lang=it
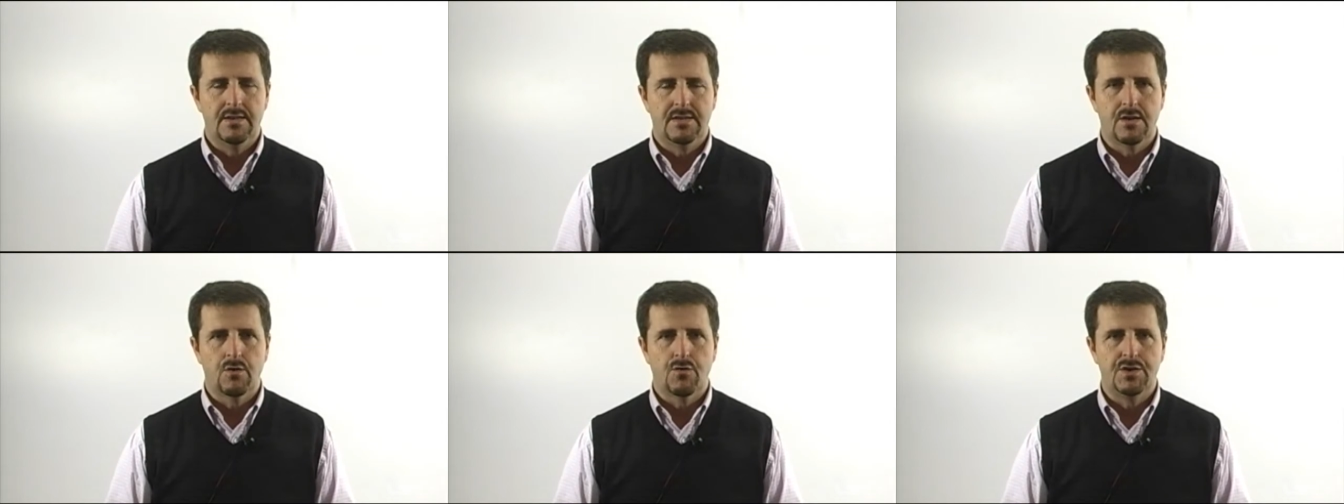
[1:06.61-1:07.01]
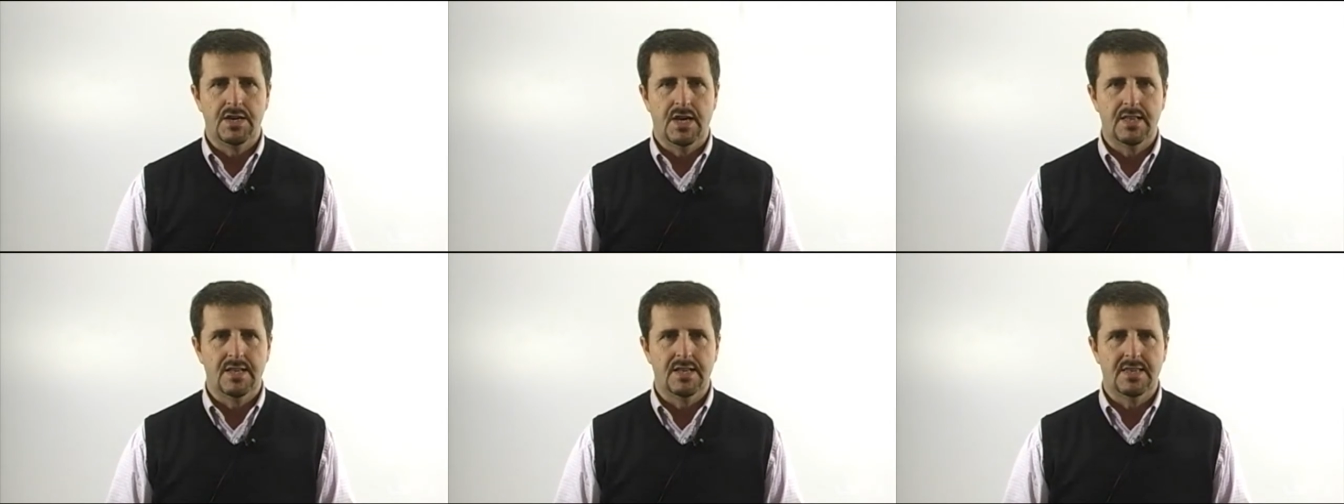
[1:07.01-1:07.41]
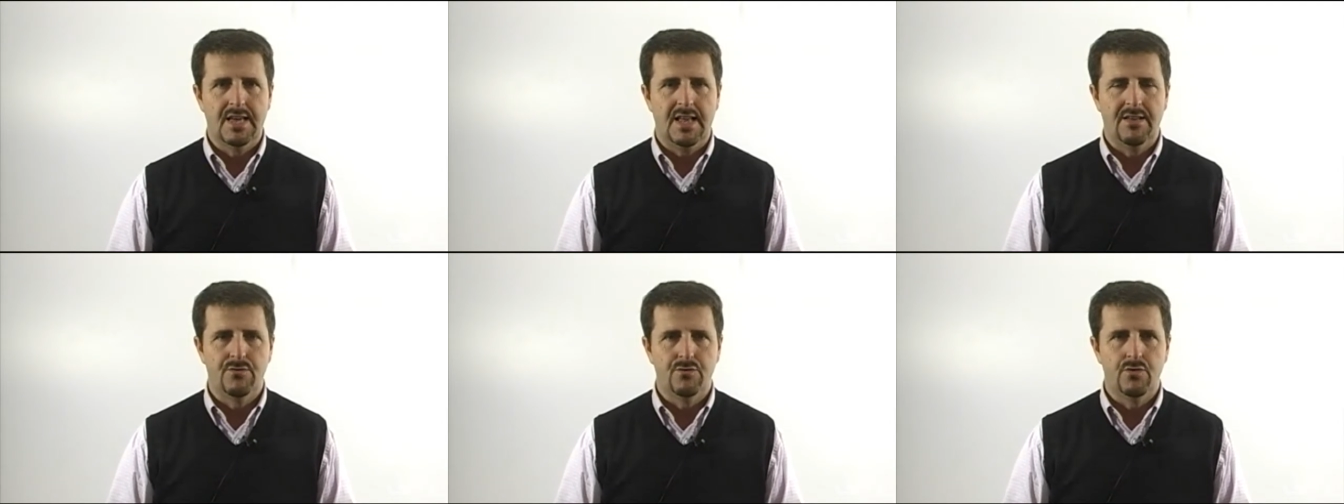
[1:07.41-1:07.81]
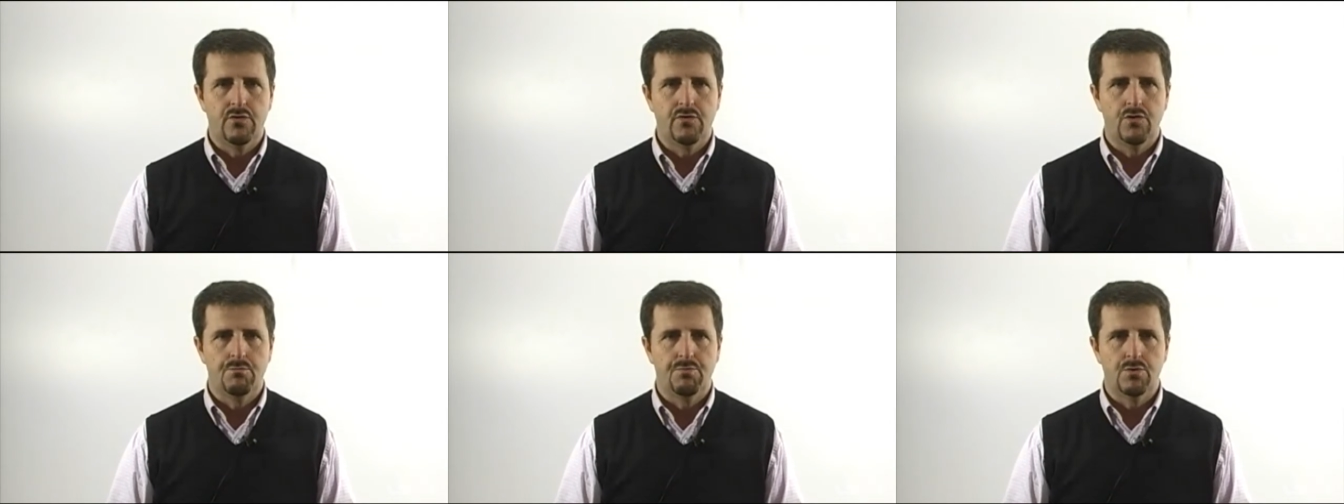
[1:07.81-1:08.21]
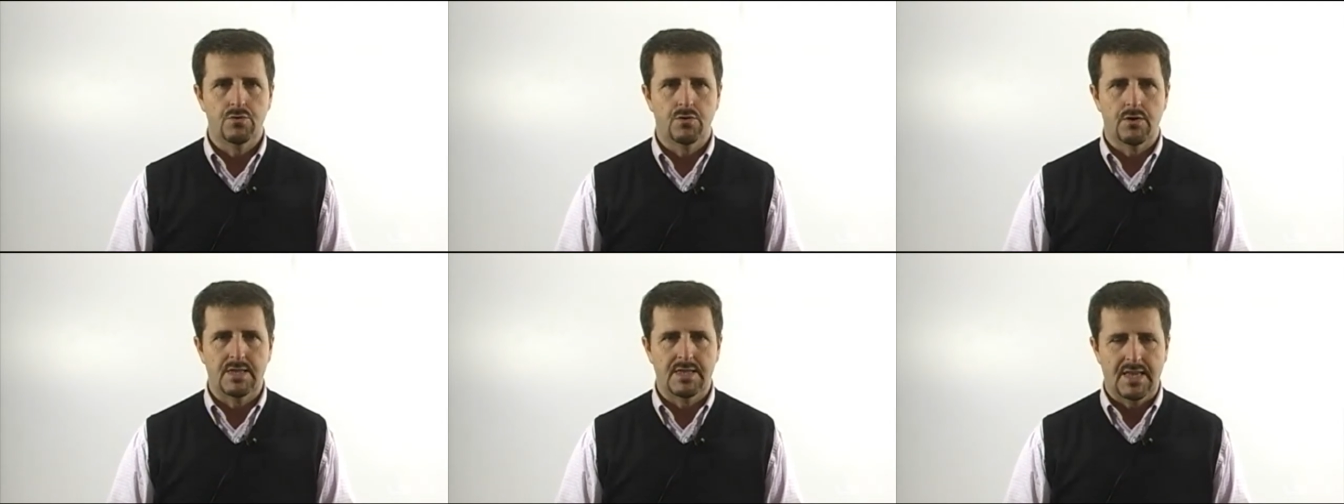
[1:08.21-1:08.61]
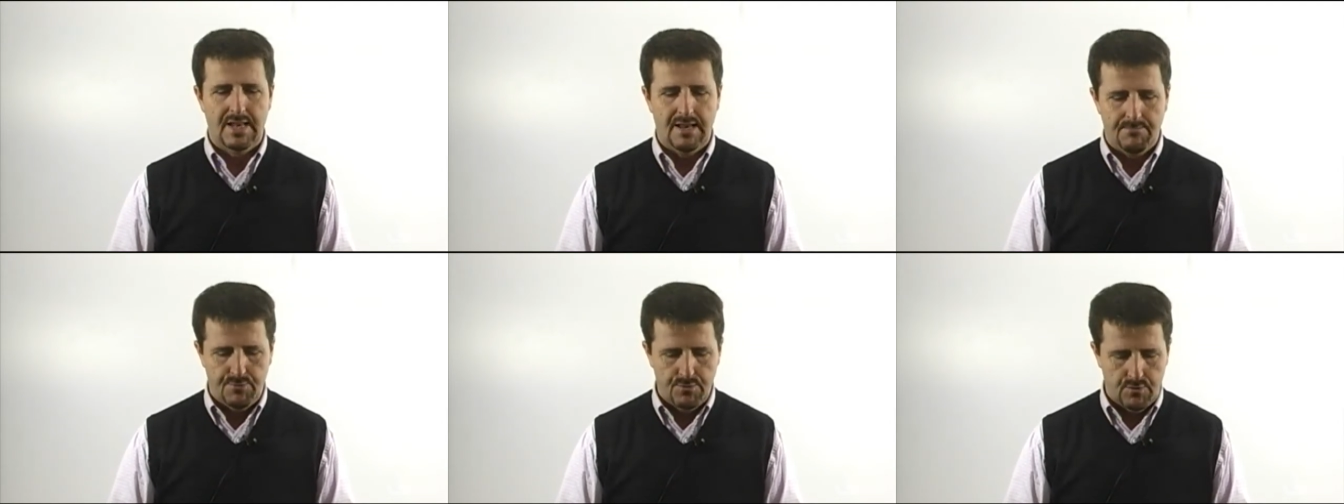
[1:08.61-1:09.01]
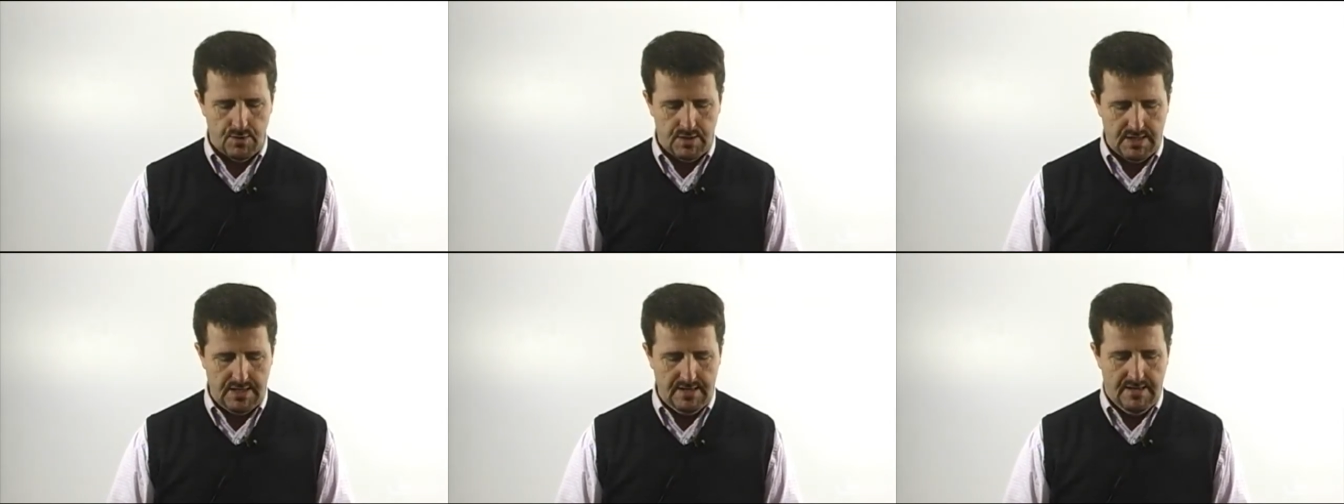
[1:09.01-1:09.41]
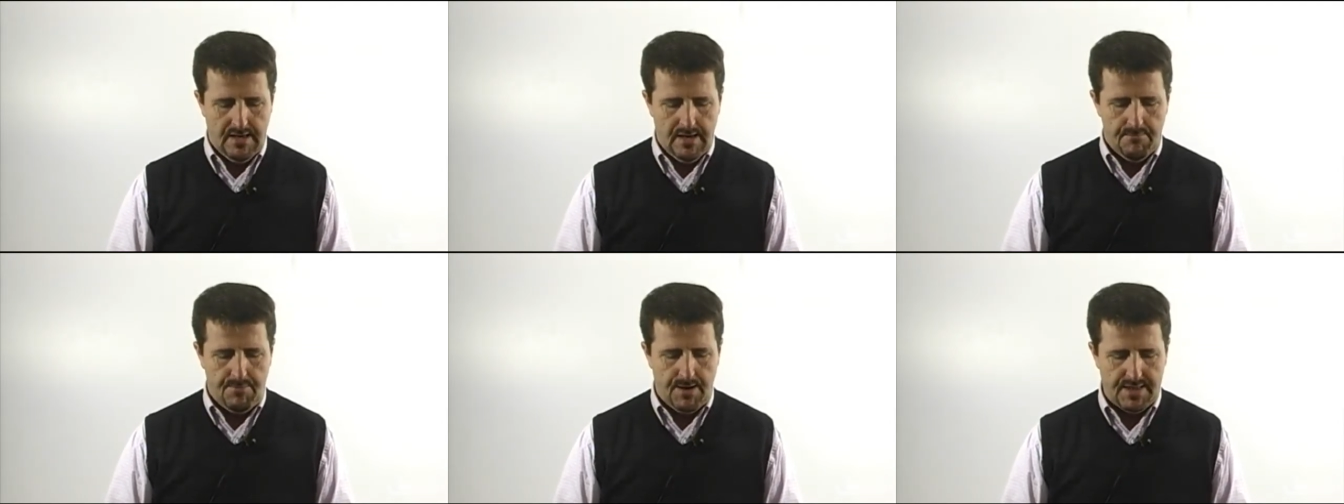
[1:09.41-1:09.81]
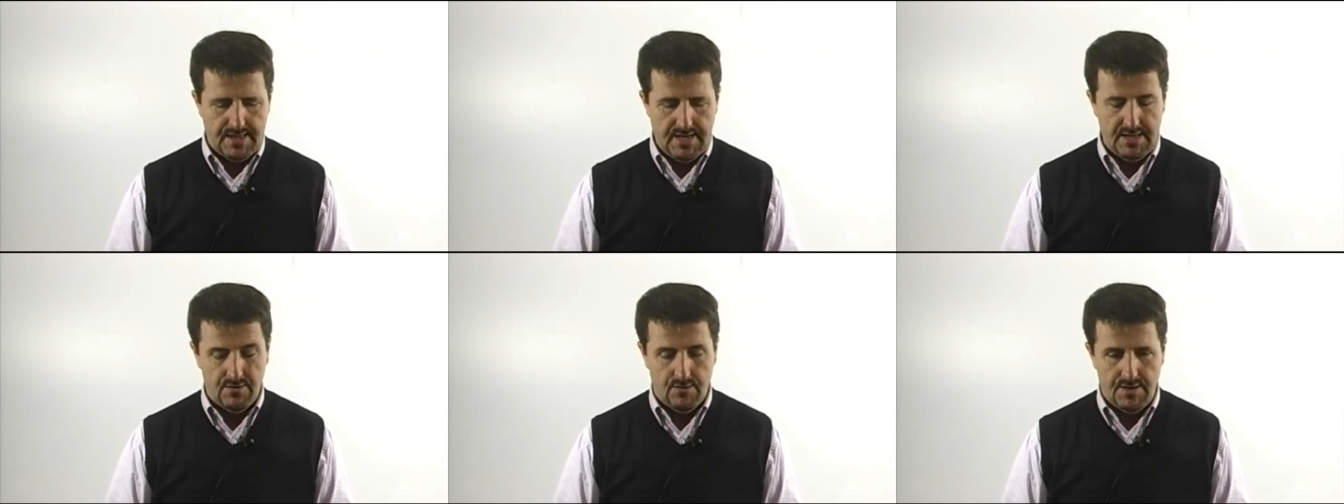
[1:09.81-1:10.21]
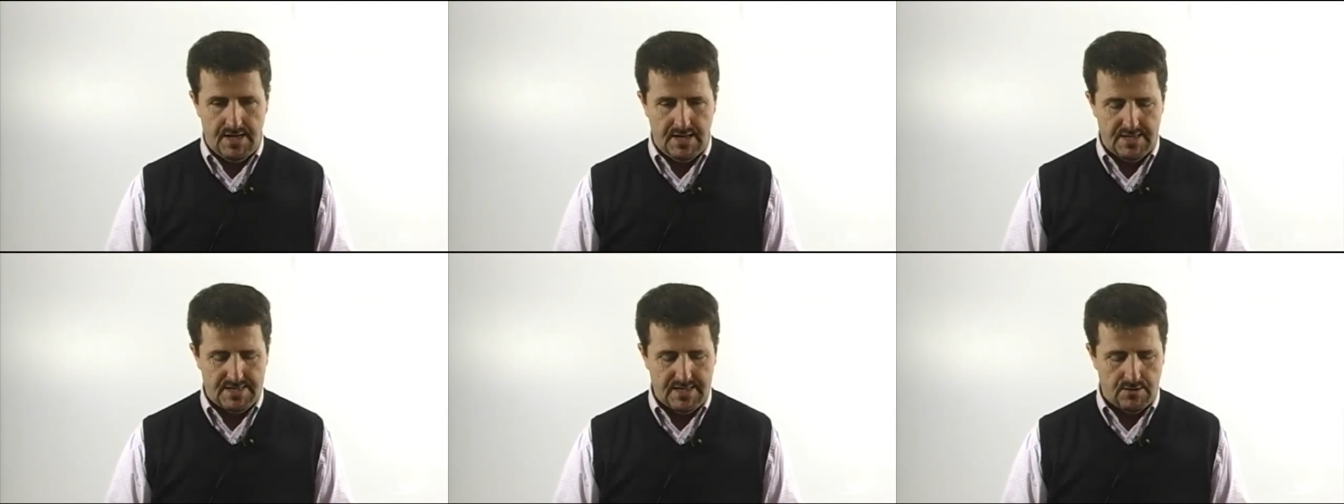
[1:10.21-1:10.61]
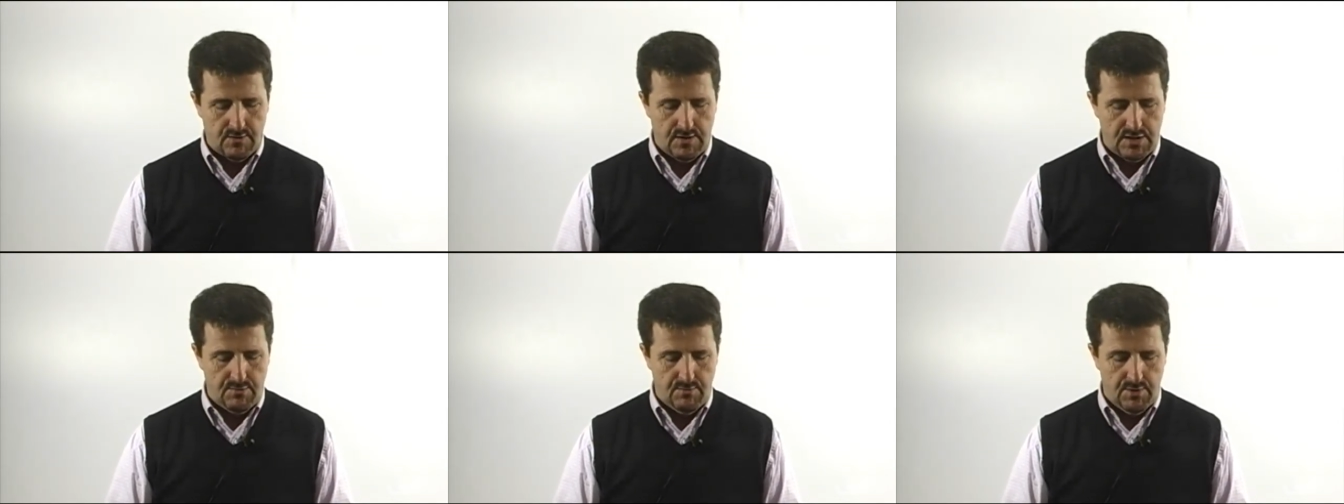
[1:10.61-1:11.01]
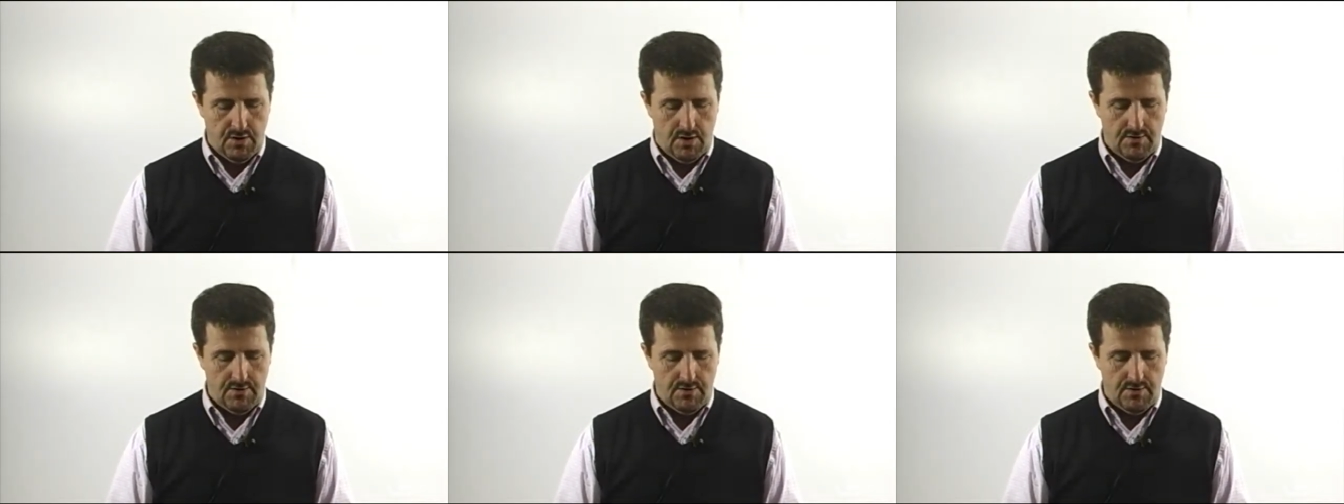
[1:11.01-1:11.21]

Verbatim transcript: sito ufficiale dell'Entella www.entella.it, partendo dal secolo XIX,